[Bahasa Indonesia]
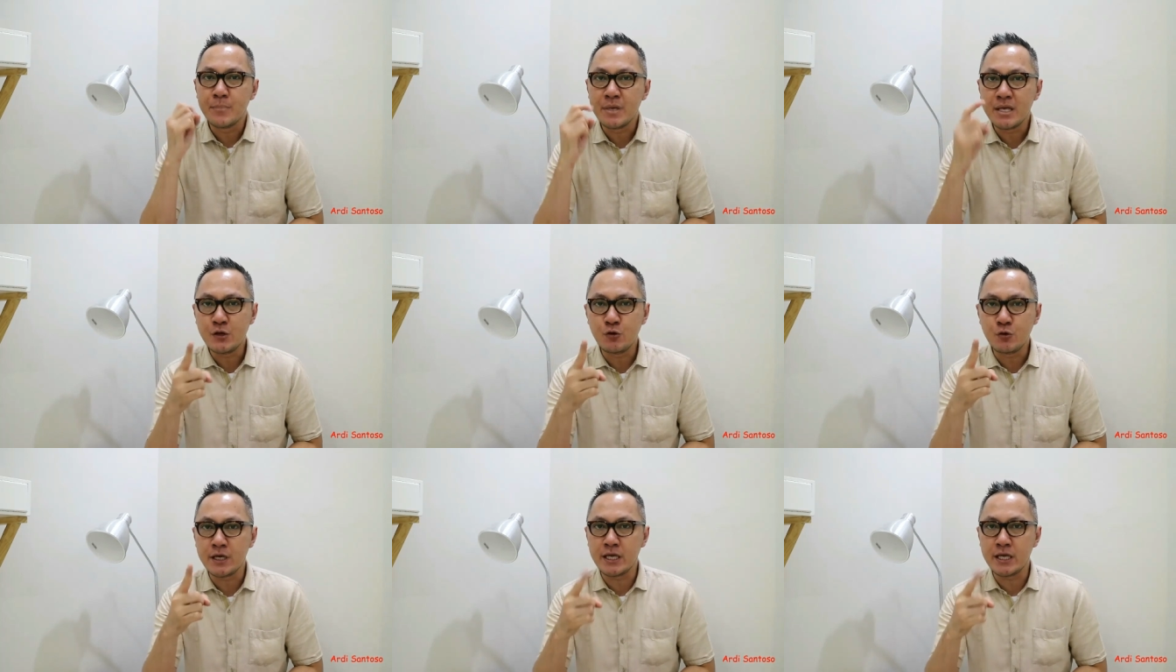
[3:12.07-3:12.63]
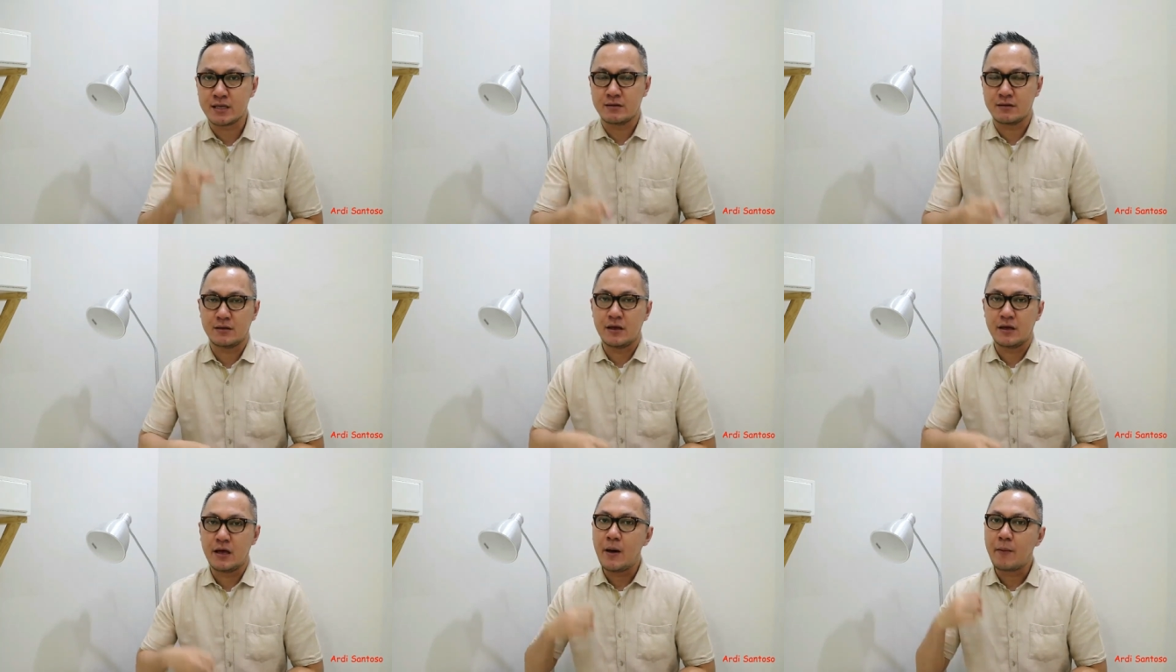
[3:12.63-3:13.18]
be unique,
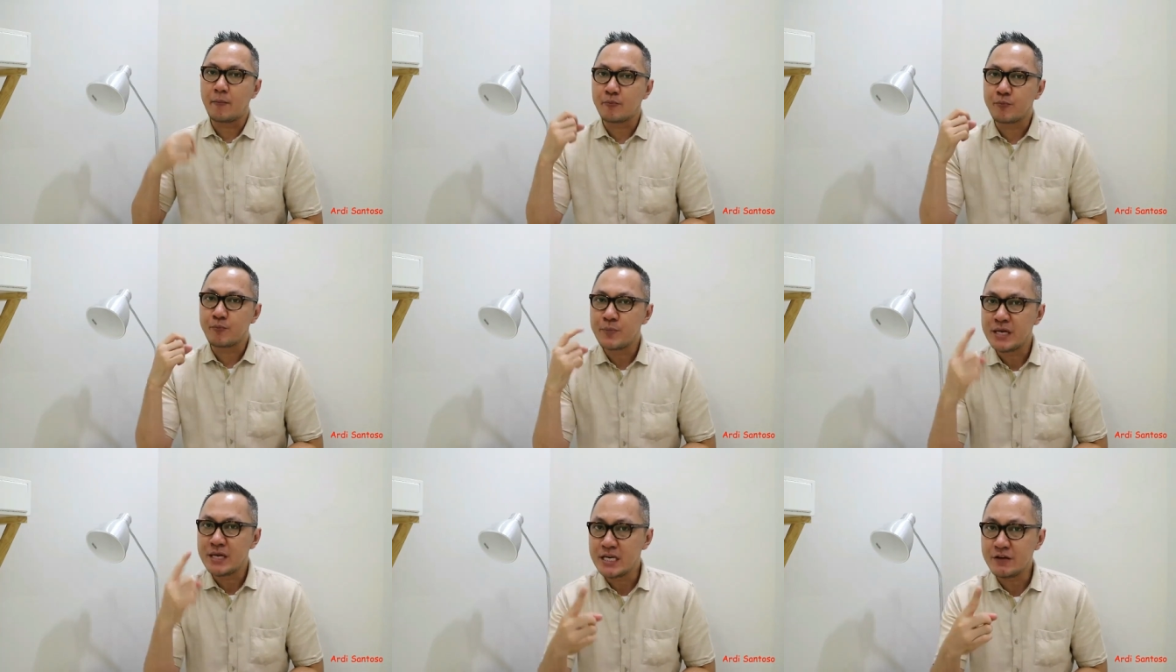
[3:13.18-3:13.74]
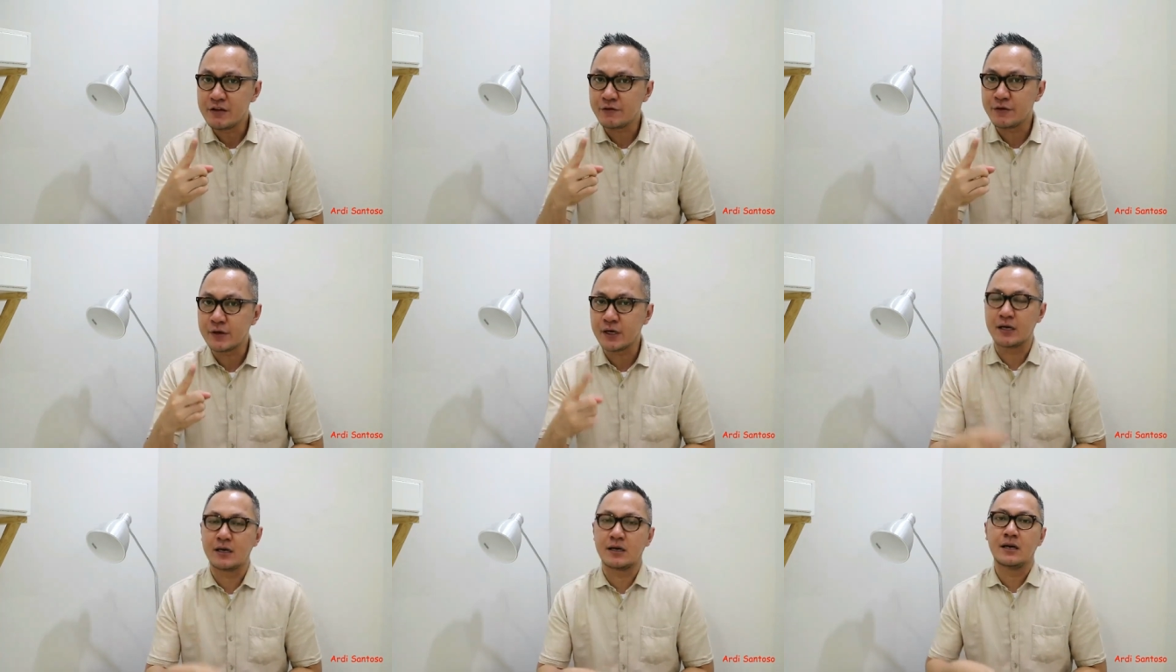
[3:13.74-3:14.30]
be
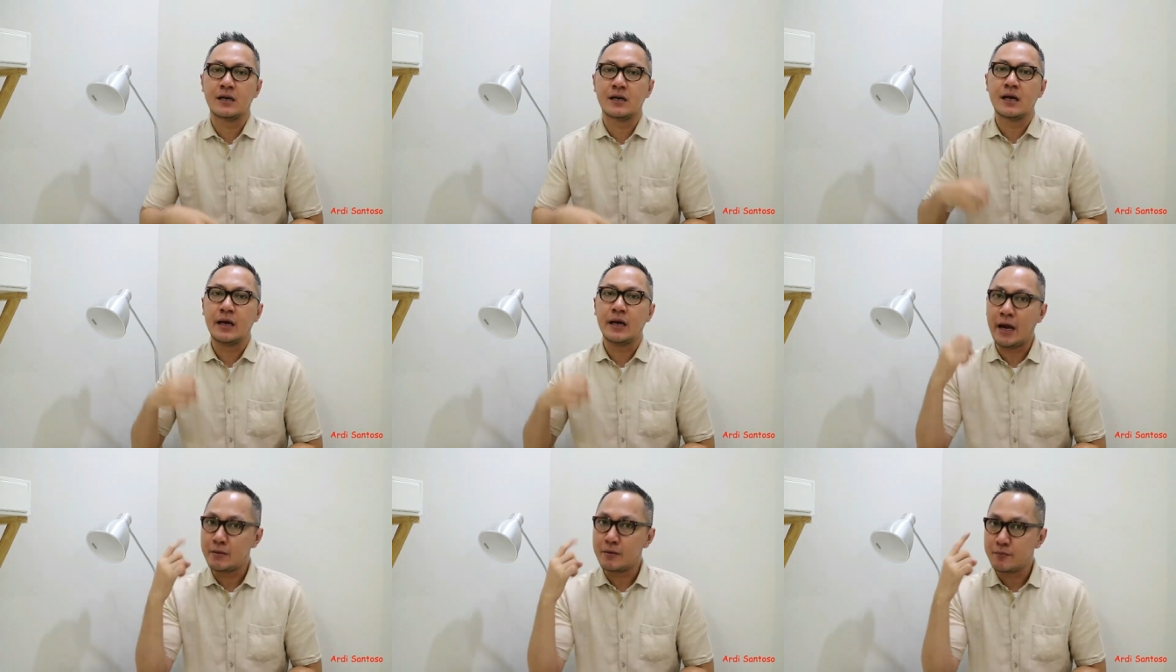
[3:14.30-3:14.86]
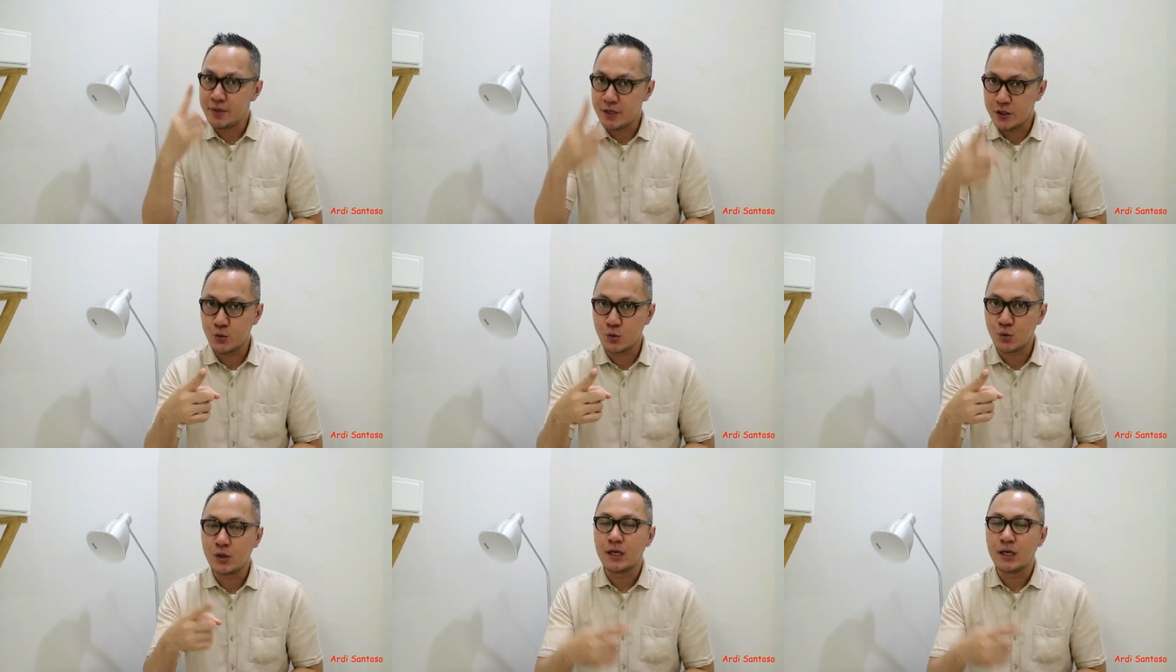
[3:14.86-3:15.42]
different, and be
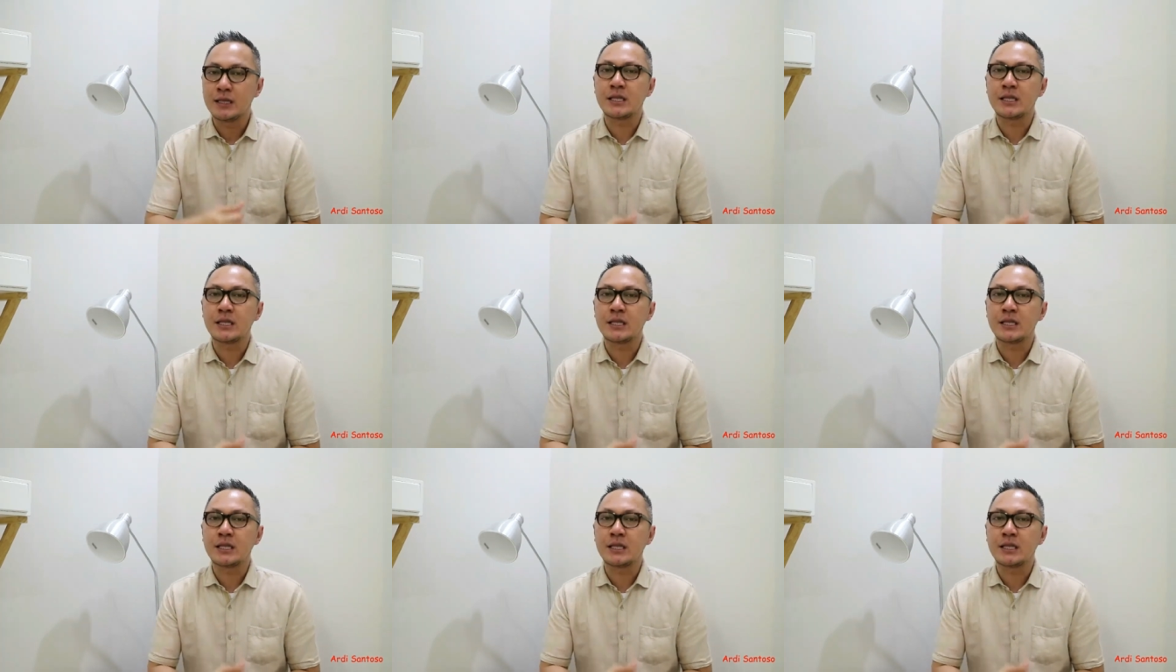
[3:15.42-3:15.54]
you.